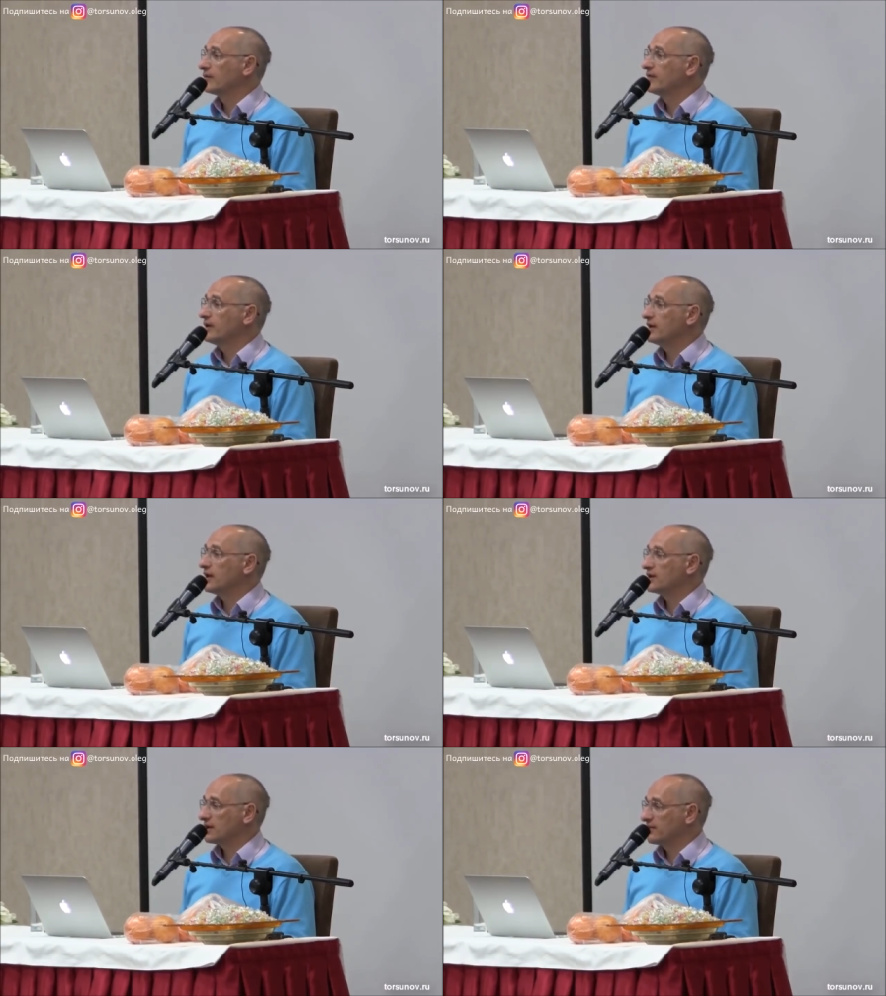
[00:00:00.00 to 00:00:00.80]
Вот в Индии,
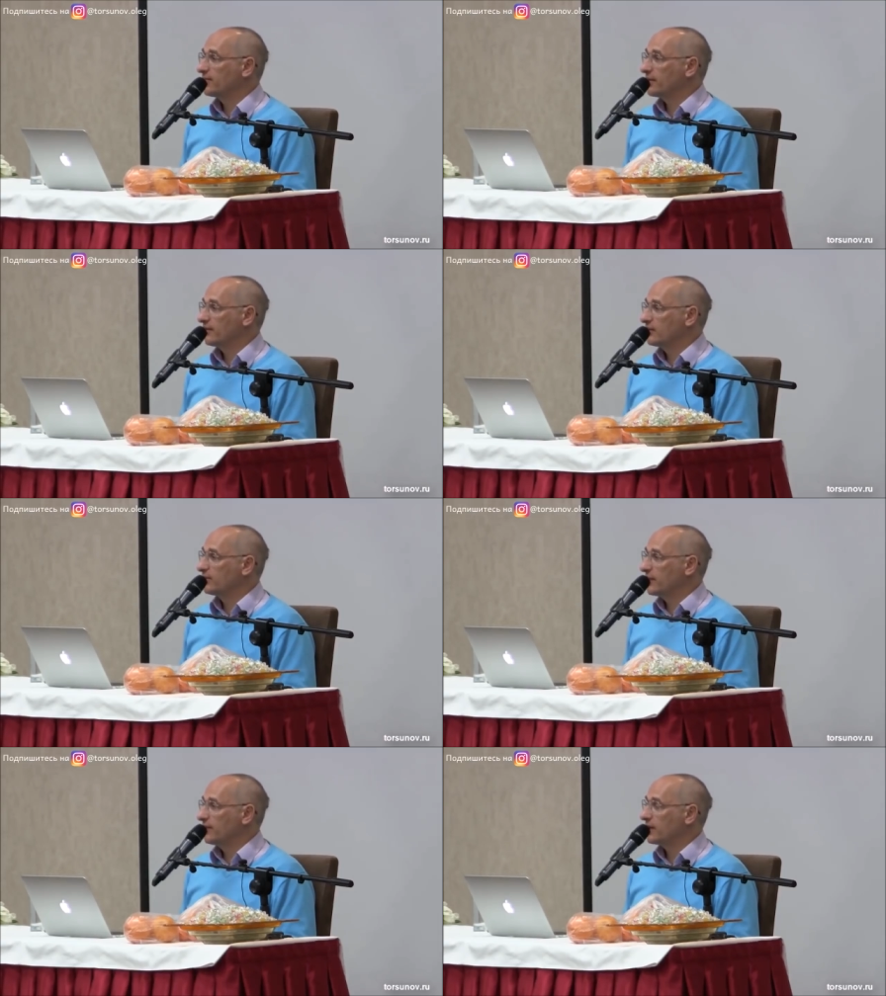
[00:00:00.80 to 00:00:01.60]
я сейчас вам приведу
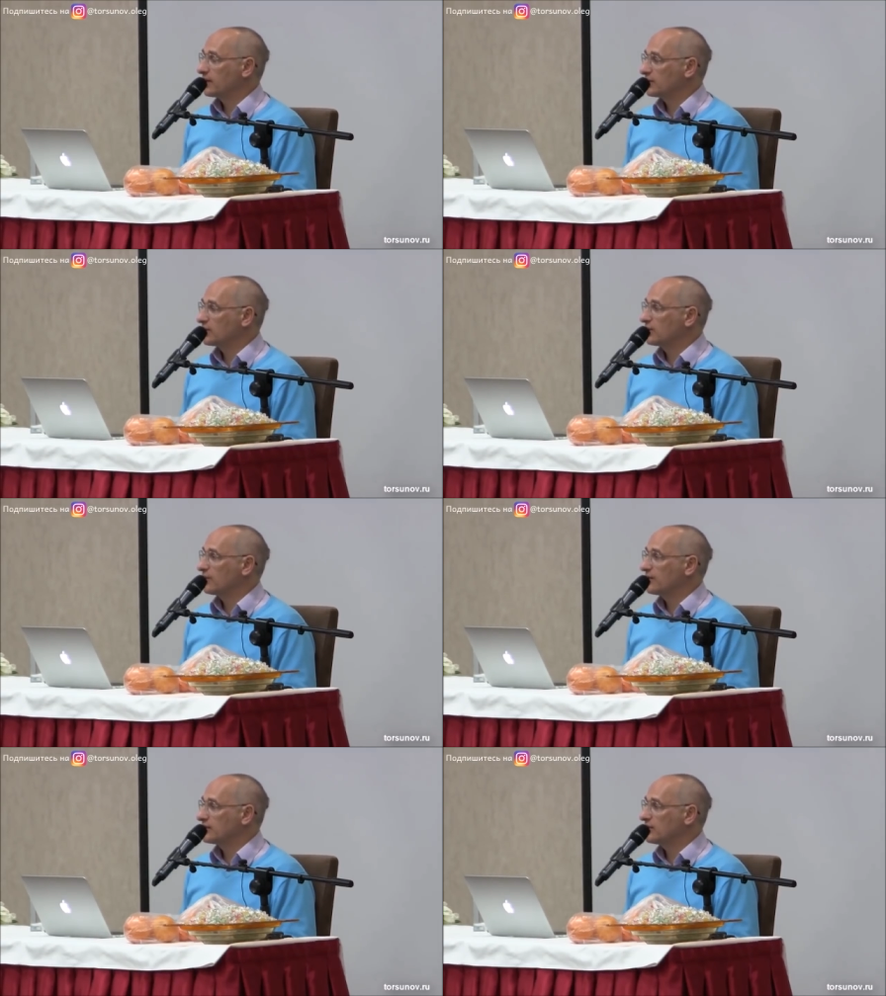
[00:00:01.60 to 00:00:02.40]
пример, что
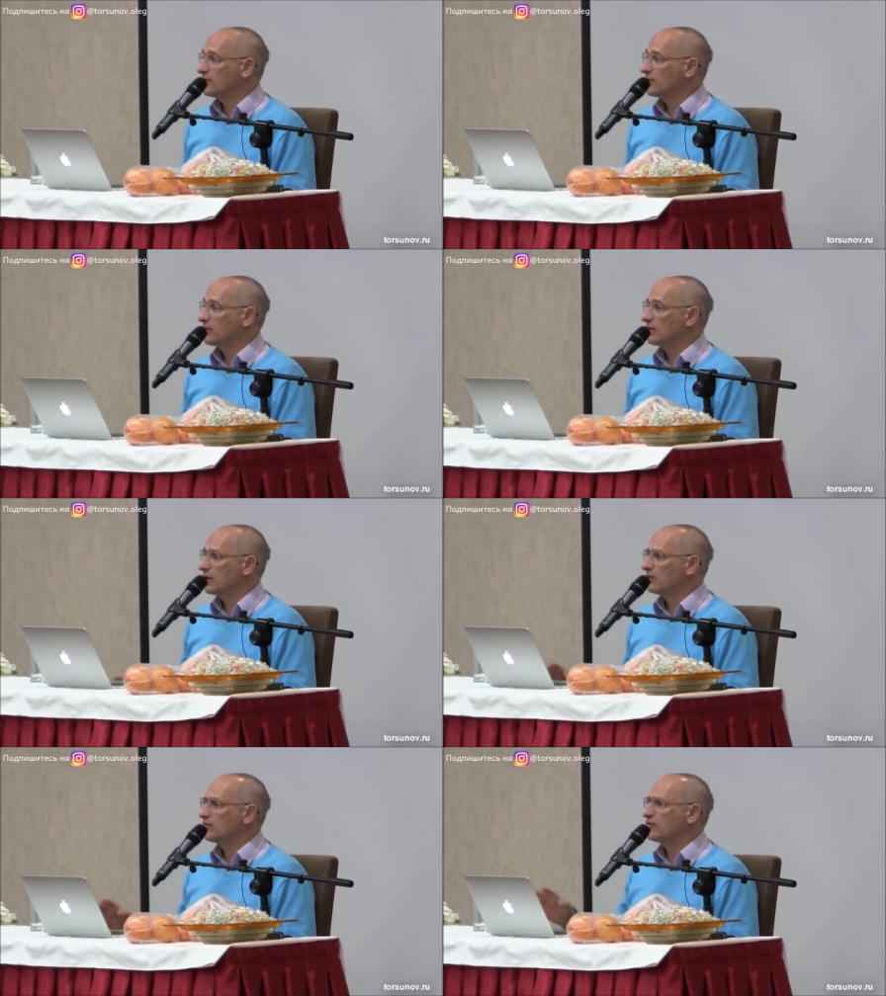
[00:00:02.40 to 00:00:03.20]
такое Восток.
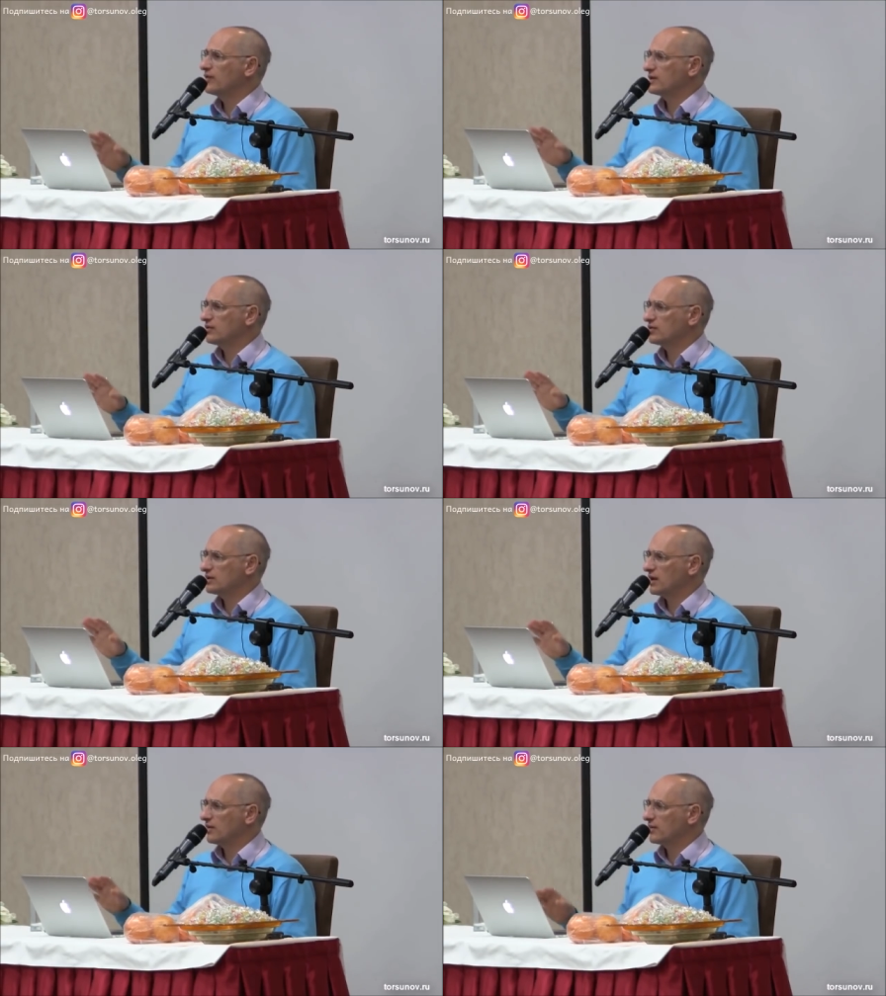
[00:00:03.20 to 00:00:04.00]
Я думаю, у вас то же
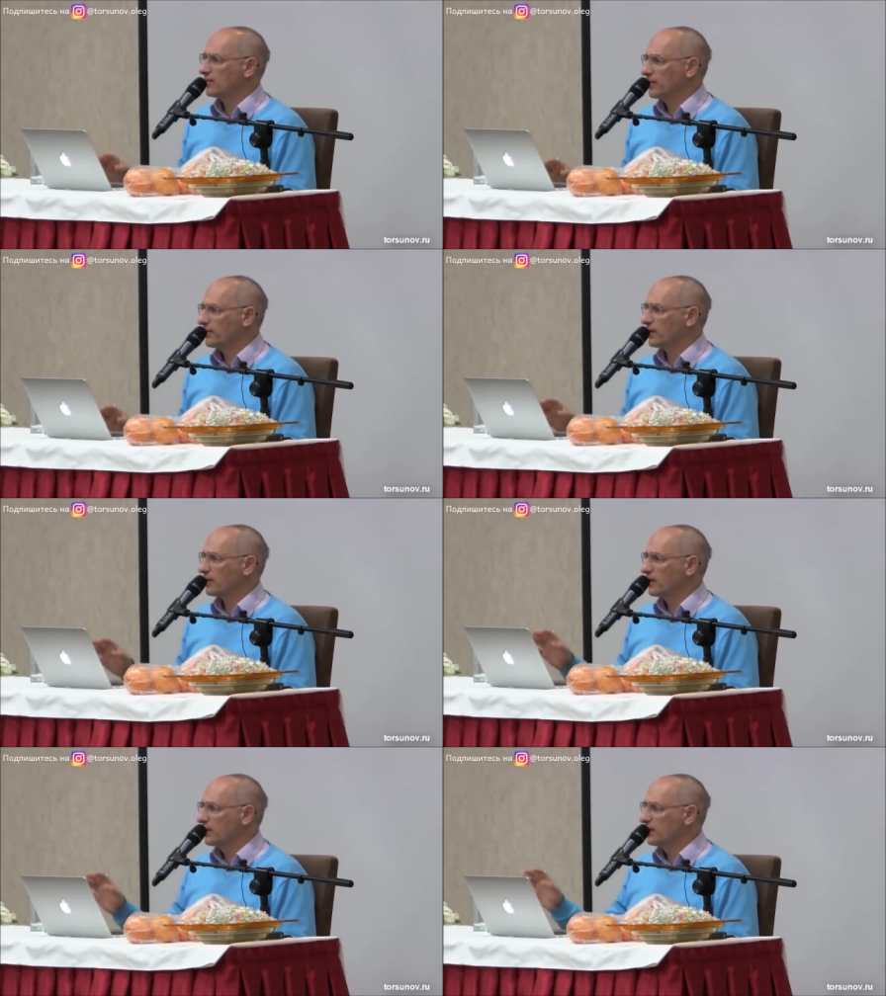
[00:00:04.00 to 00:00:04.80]
самое
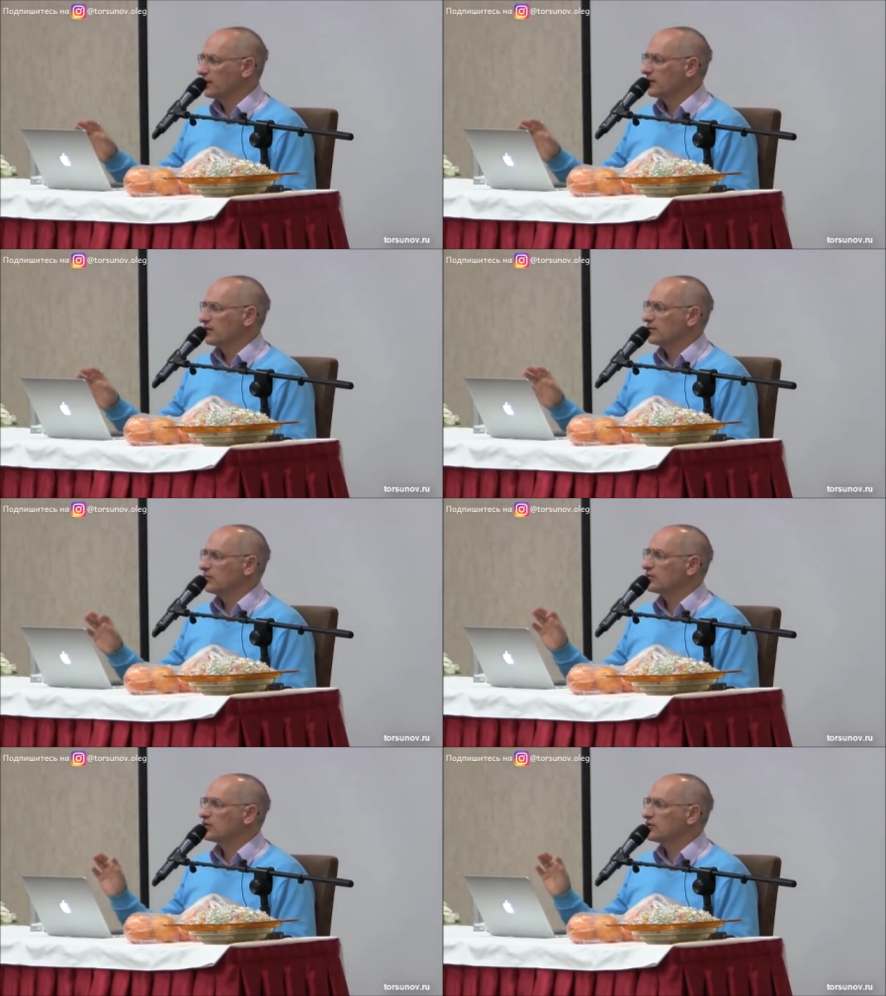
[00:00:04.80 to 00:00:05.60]
примерно.
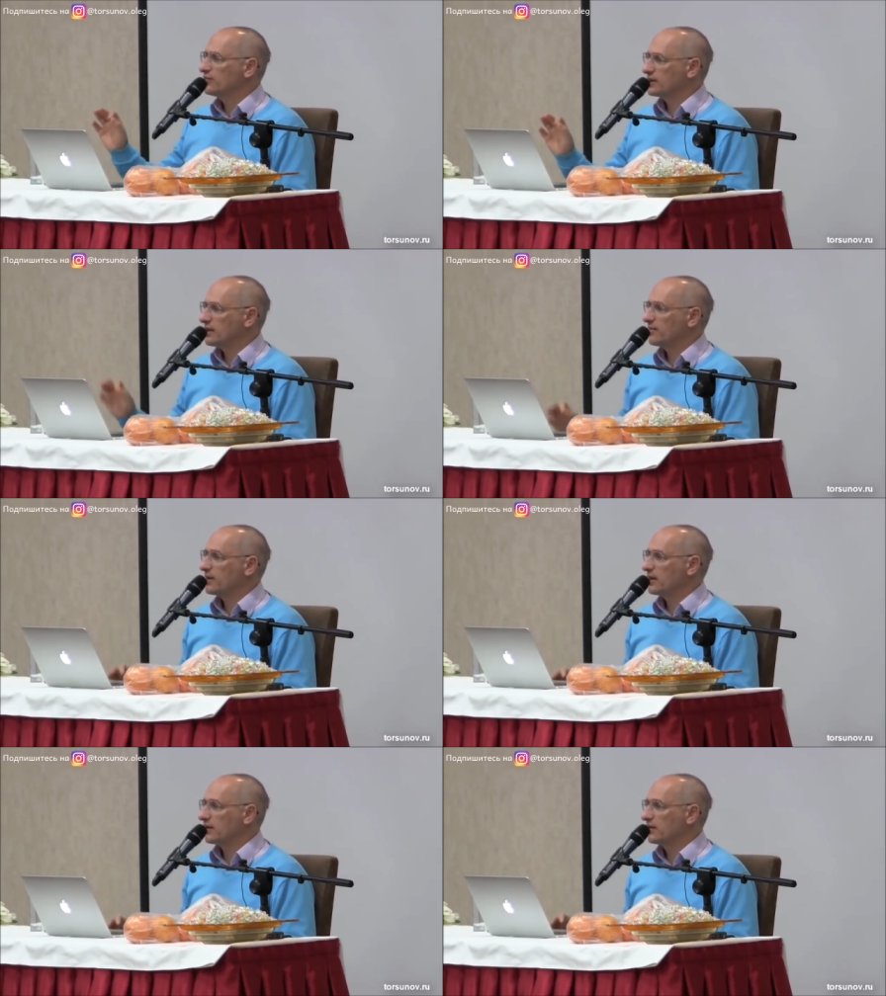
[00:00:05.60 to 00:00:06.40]
Ну, может, чуть
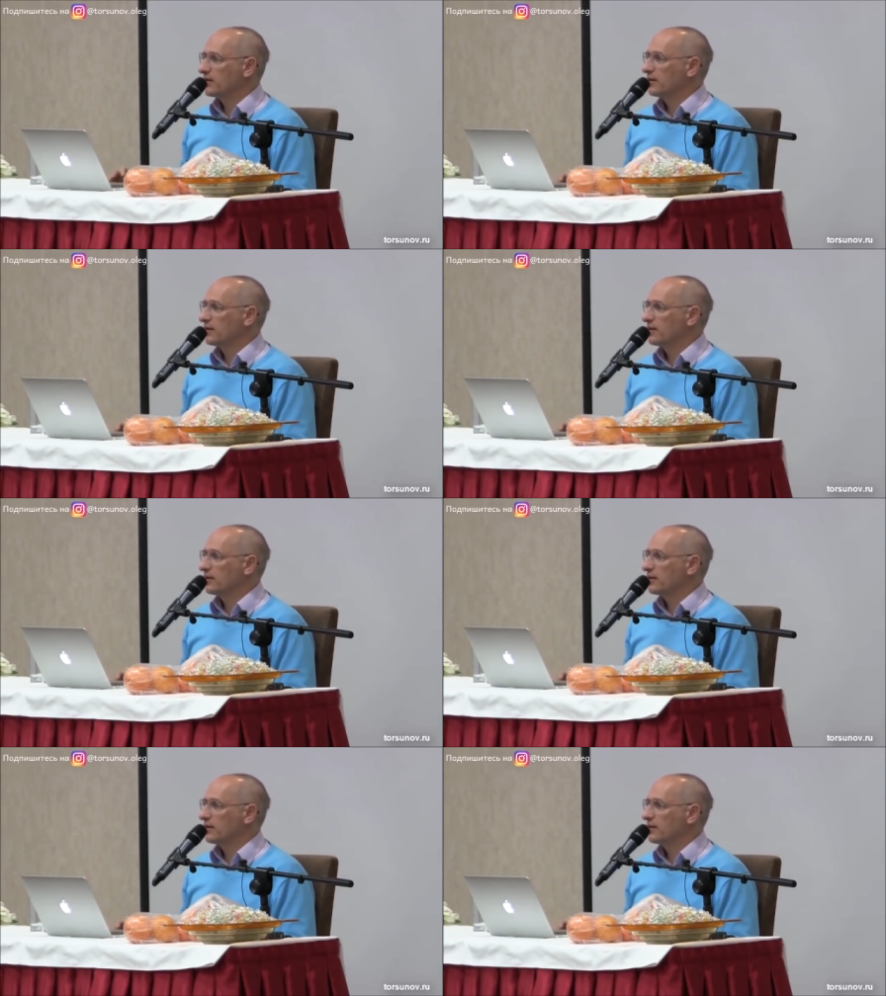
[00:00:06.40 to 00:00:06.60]
послабее.